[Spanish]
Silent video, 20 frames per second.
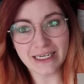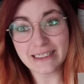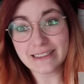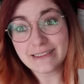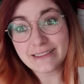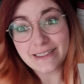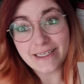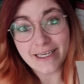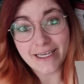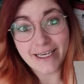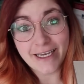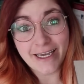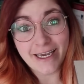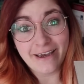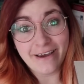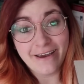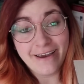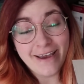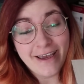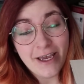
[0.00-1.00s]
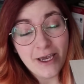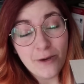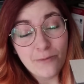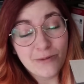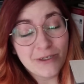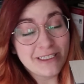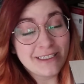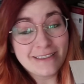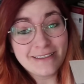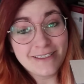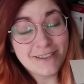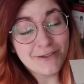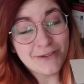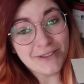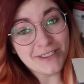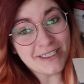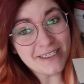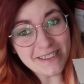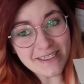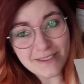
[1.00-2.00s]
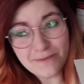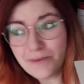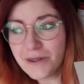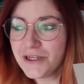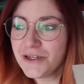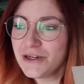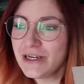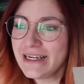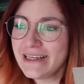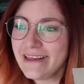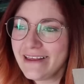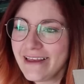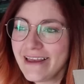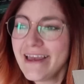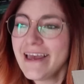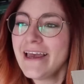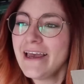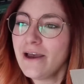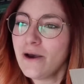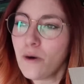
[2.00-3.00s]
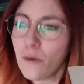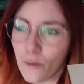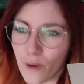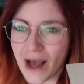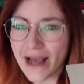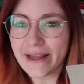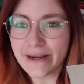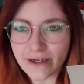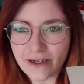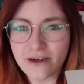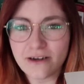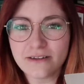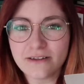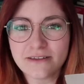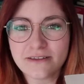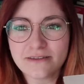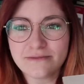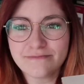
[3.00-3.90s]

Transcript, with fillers: así que pues las encontré en español y dije, why not?